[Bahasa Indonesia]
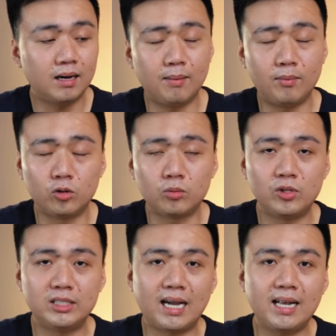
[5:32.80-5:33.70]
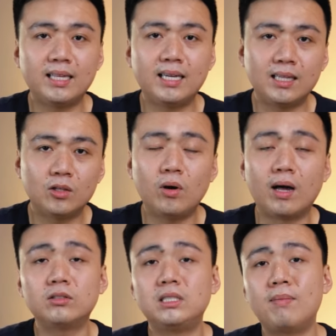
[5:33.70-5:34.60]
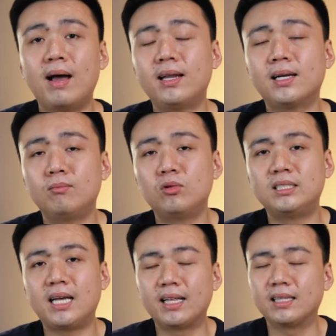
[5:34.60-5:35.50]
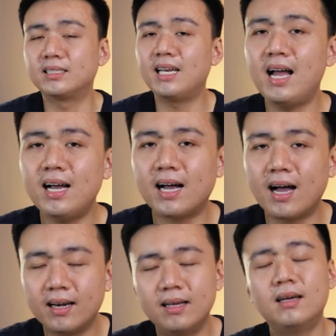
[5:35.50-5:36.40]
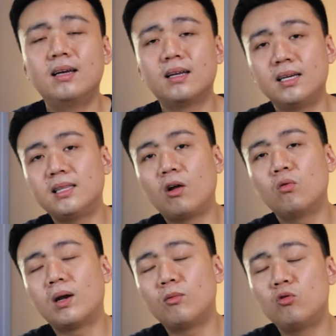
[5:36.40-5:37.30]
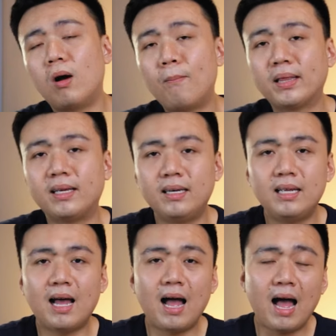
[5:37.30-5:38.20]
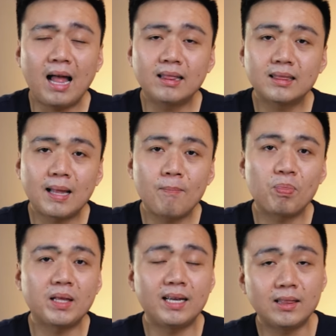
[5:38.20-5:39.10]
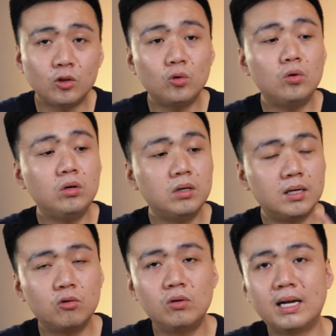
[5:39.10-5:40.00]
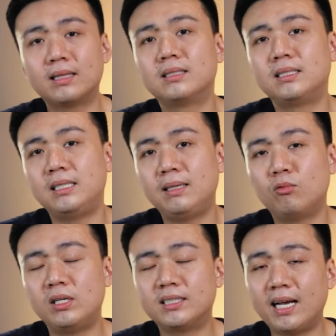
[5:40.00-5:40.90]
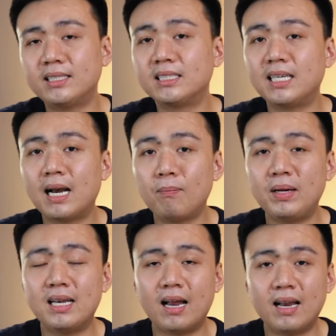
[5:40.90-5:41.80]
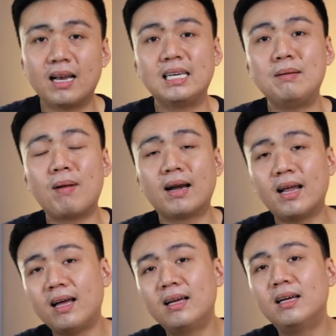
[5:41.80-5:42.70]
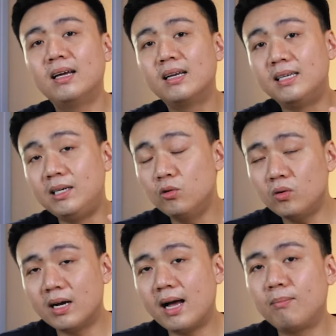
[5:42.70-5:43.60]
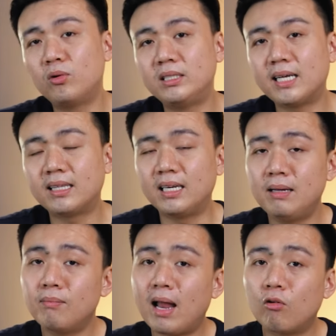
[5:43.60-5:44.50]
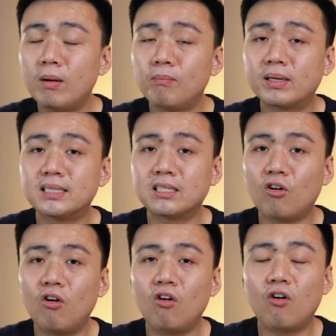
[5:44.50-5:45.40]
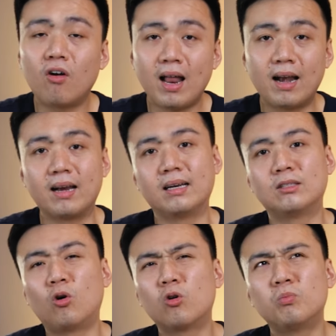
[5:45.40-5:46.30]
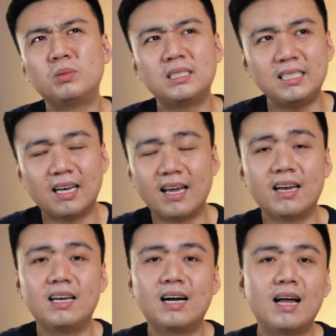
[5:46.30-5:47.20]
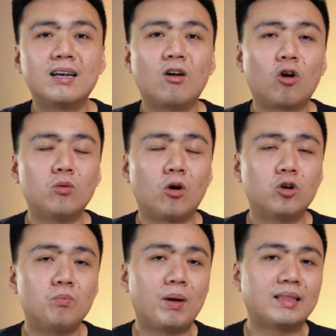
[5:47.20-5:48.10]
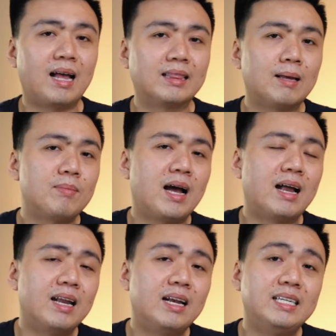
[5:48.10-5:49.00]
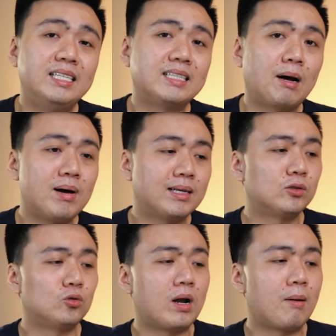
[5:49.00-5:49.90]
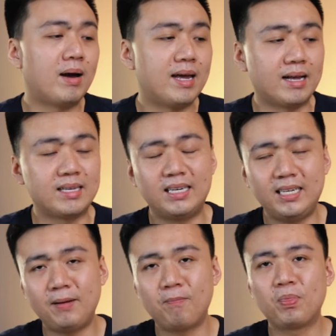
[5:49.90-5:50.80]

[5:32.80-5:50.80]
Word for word: uh, menurut Budi Said itu harus dibayarin ke Budi Said. Sedangkan di tahun 2024 ini Antam itu ngegugat si Budi Said secara pidana di mana diduga Budi Said ini melakukan persekongkolan korupsi lah ya dengan oknum-oknum PT Antam yang ada di cabang Surabaya. Jadi